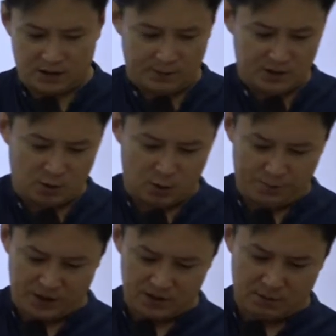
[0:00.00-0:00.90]
그 다음에 이제
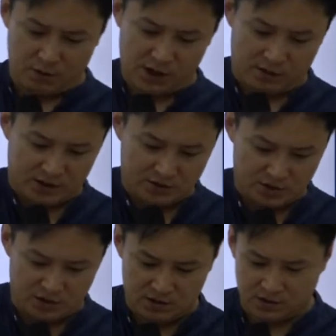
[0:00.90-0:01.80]
5페이지에 뭐가 나와
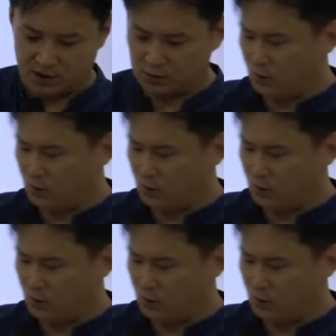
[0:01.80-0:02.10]
있죠? 네,